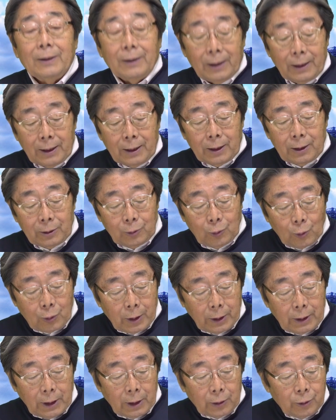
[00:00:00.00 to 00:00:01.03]
えー、どっ
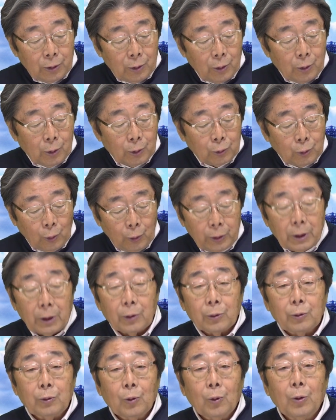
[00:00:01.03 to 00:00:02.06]
かであのいろいろトイレ
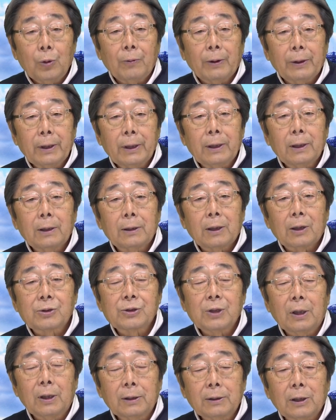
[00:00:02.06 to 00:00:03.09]
の用意はね、たく
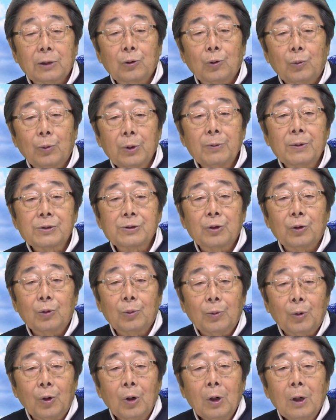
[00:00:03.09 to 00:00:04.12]
さんあったと思いますけ
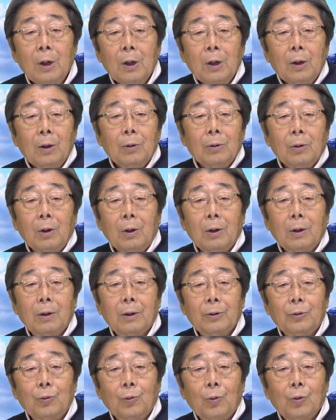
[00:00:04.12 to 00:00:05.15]
ども、なん
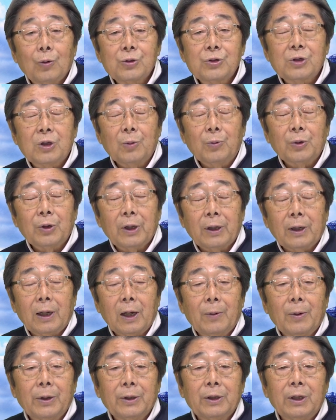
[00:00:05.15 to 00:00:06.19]
かどうしてもね
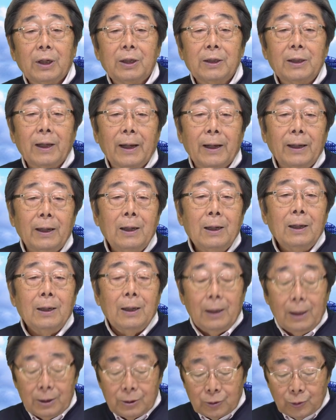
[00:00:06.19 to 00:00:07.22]
我慢できない
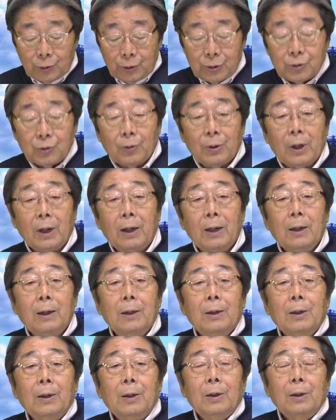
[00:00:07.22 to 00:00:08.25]
そういう人が
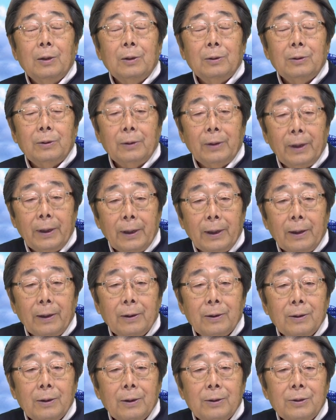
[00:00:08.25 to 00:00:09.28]

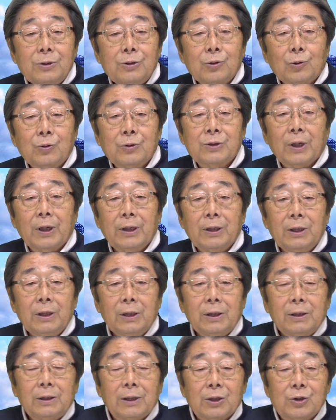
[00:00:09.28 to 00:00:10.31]
ね植栽
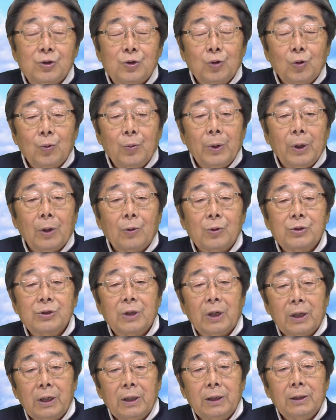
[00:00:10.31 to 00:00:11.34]
に立ち小便をし
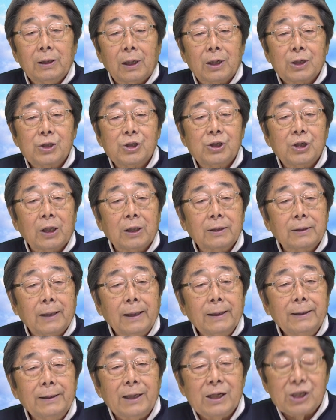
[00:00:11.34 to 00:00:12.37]
たりなんかしちゃっ
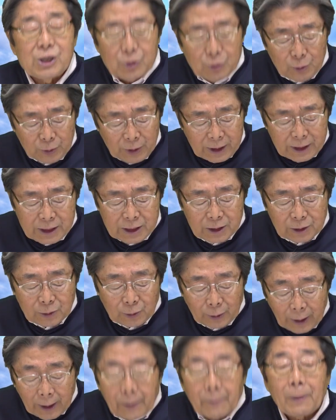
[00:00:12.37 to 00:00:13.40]
たんでしょうねきっ
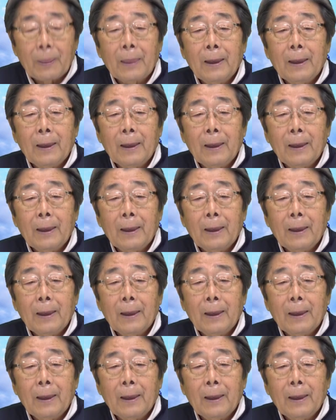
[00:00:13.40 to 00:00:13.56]
とね。